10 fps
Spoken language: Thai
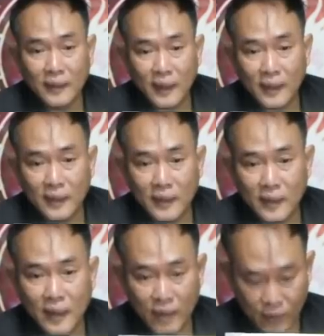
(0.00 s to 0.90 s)
นก็คือ
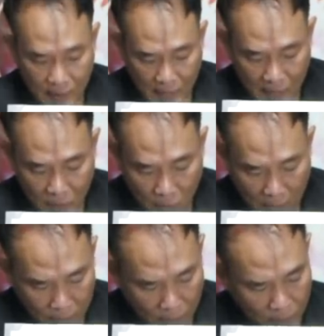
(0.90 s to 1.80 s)
เลข 4 อยู่
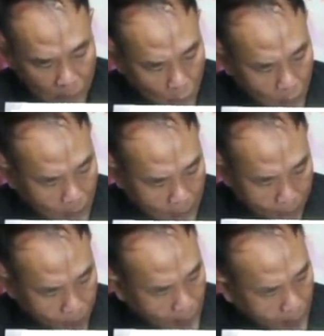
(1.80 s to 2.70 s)
ราศีมิถุนนะครั
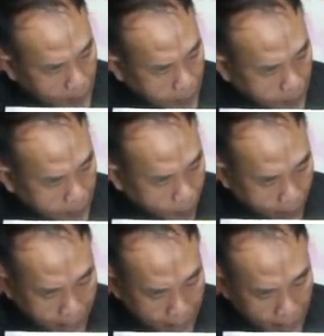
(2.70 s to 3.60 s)
บ แต่
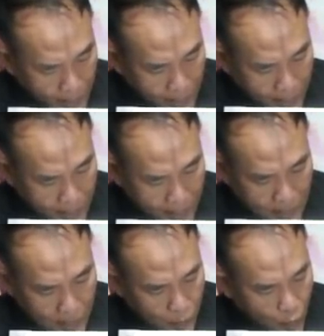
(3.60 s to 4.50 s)
ว่าใน
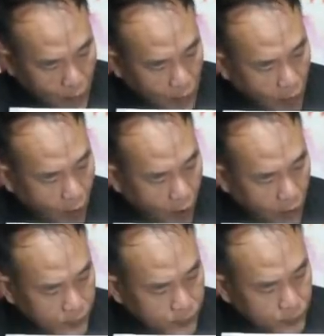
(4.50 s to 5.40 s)
ส่วนของ
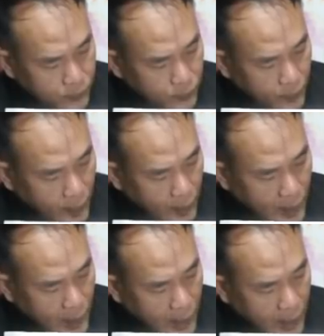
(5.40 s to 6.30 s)

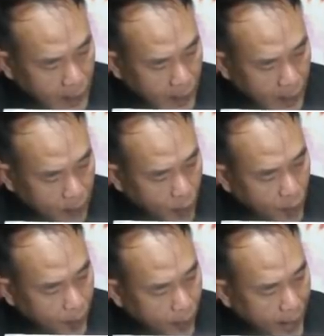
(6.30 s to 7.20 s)
อพบ
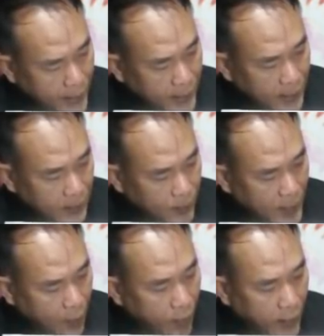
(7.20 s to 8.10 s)
ละพระเนี่ยจะมี
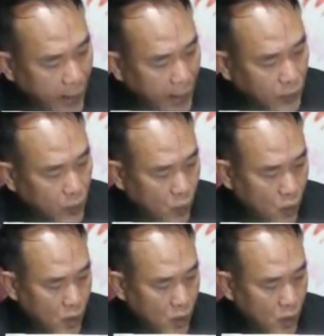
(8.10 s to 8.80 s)
ดาวอังคารอยู่